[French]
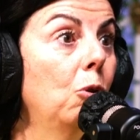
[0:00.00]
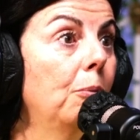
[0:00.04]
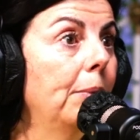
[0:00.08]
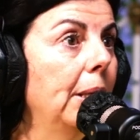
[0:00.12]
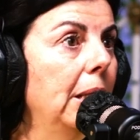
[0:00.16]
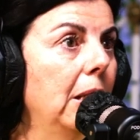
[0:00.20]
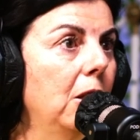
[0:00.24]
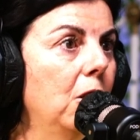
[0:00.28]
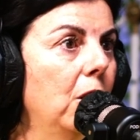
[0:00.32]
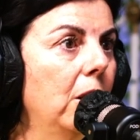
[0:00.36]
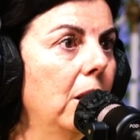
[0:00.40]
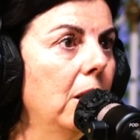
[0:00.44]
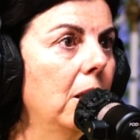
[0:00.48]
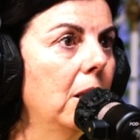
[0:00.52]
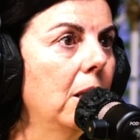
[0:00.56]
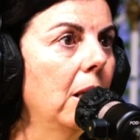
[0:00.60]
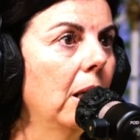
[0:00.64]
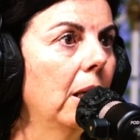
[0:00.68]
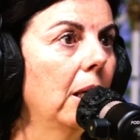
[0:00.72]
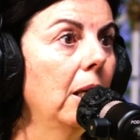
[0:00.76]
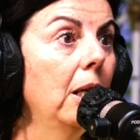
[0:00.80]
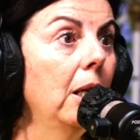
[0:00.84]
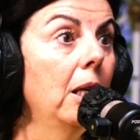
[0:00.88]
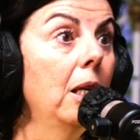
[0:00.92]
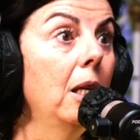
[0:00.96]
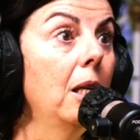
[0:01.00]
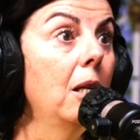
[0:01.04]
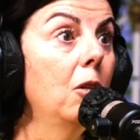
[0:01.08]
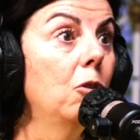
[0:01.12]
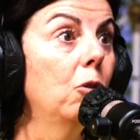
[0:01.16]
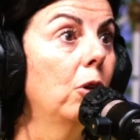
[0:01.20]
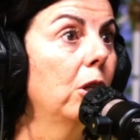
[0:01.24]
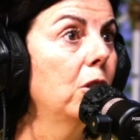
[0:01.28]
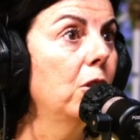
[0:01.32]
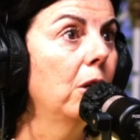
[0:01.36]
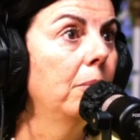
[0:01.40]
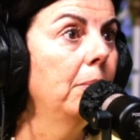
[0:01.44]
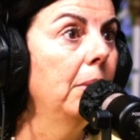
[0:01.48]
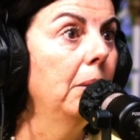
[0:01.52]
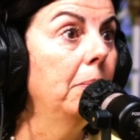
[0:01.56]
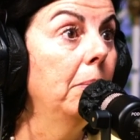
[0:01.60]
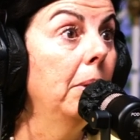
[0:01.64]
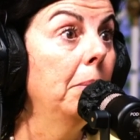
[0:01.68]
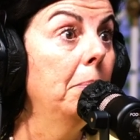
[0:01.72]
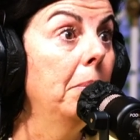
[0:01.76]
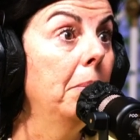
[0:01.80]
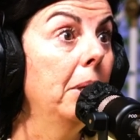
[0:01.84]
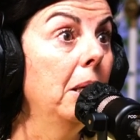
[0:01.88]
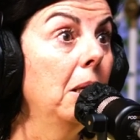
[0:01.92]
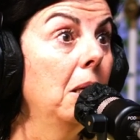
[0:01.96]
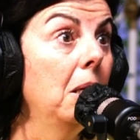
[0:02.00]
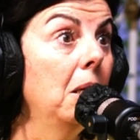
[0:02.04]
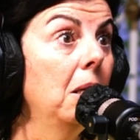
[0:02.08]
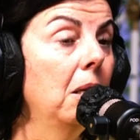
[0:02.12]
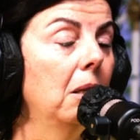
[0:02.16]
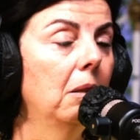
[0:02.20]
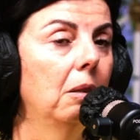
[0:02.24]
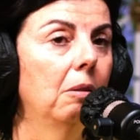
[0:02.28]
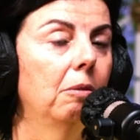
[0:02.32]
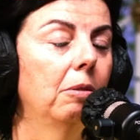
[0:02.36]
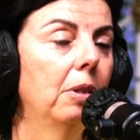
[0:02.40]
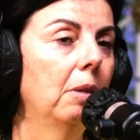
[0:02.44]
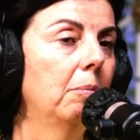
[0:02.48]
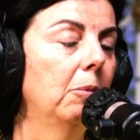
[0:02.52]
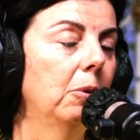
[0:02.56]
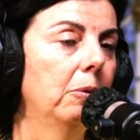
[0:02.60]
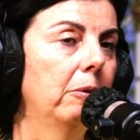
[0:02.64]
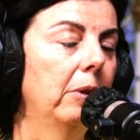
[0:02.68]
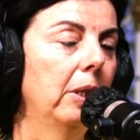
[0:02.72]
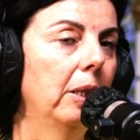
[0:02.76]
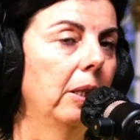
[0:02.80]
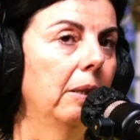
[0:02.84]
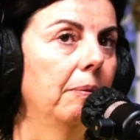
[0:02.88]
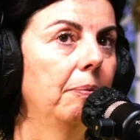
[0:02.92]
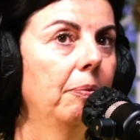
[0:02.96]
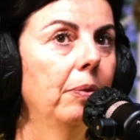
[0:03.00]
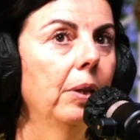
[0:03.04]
On m'a dit que j'étais stérile, j'aurais jamais de bébé. Euh, enfin bon voilà.